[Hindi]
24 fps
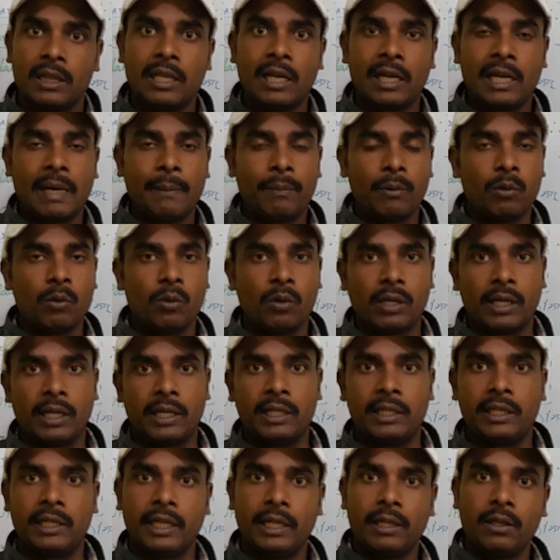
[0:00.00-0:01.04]
देन आप लोगों का
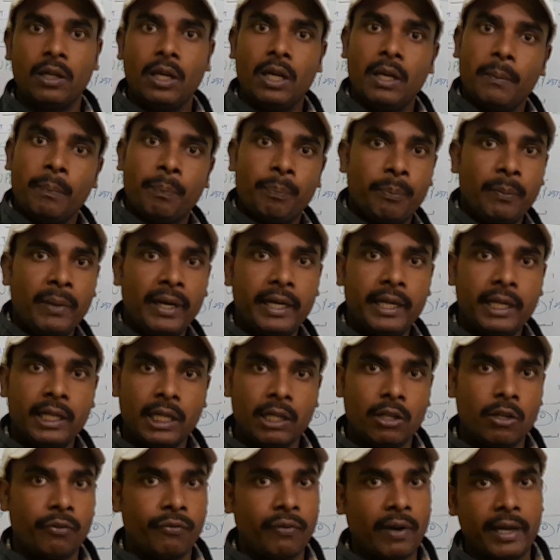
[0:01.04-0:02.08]
रिटर्न
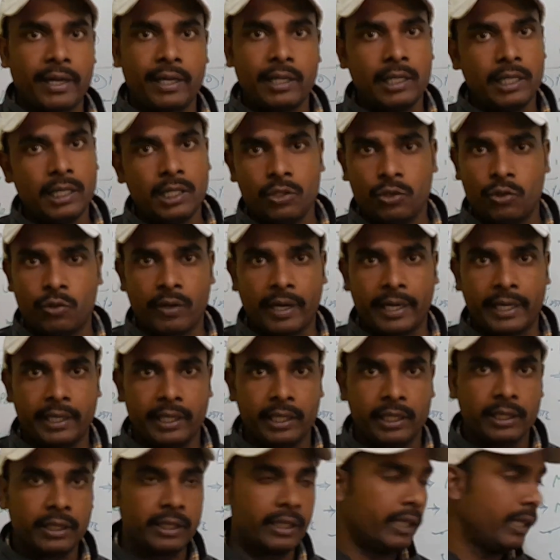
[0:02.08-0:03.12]
मेडिकल और फाइनली
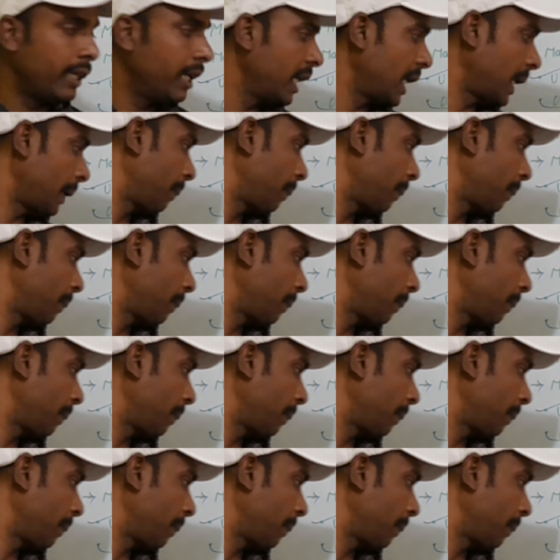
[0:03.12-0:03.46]
ज्वाइनिंग ठीक है